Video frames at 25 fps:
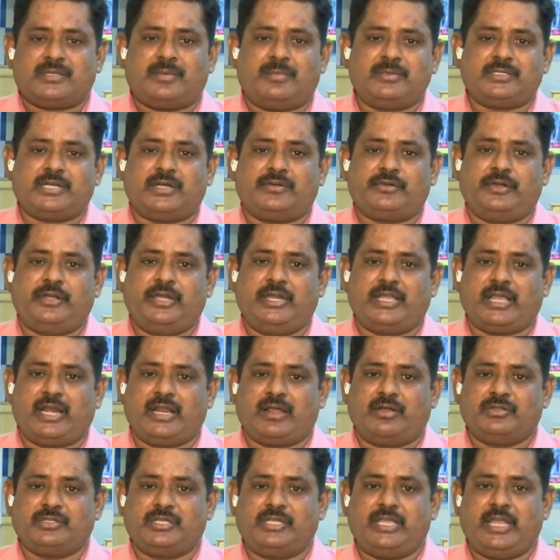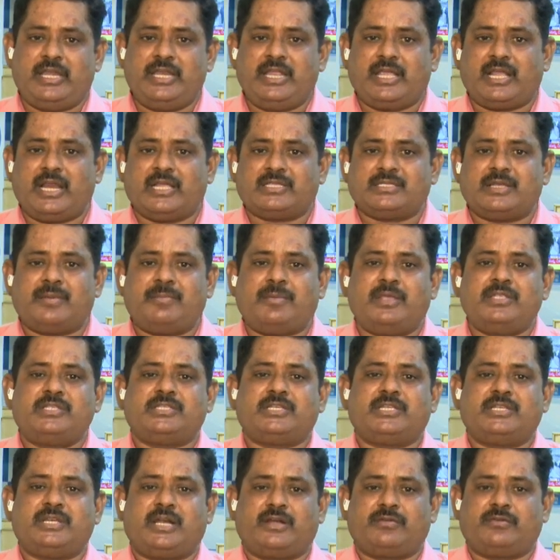సంబంధించిన సంబంధించినటువంటి ఎన్నికలు కావచ్చు ఎన్నికలకు
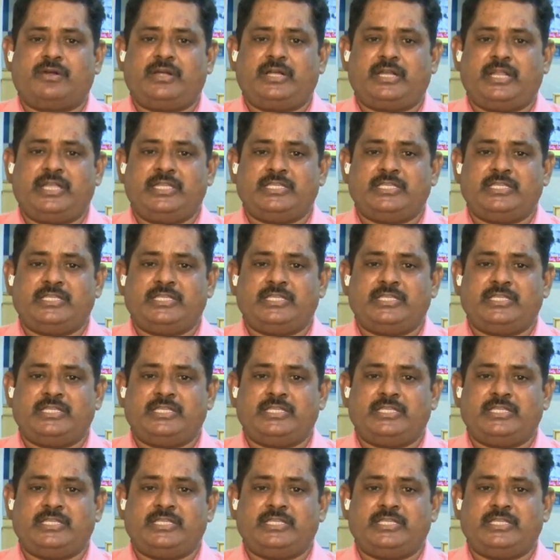సంబంధించినటువంటి